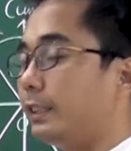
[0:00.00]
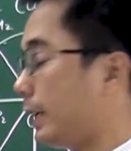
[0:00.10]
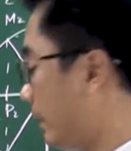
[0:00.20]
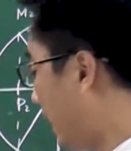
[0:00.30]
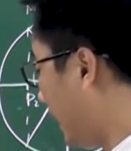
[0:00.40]

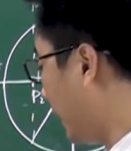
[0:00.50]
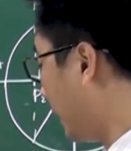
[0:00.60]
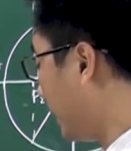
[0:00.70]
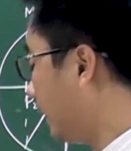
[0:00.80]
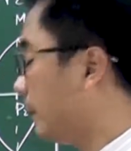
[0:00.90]
sẽ bằng
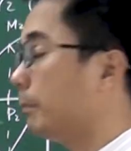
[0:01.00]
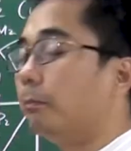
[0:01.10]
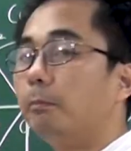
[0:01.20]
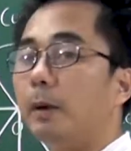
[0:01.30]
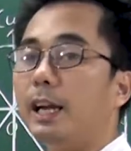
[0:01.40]

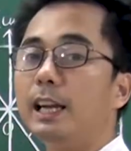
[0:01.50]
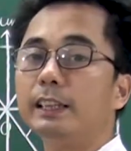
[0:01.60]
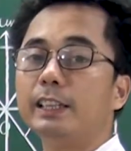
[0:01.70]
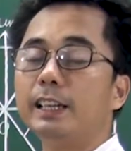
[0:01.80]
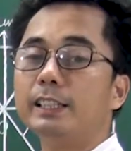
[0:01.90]
mấy lần
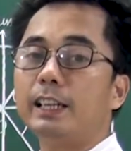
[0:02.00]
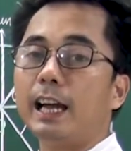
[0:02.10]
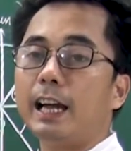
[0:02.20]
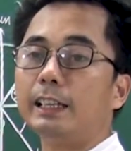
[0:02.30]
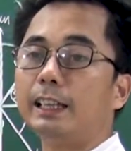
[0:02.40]
t trên
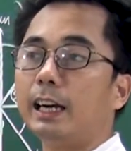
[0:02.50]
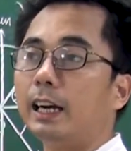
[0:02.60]
2 nhỉ?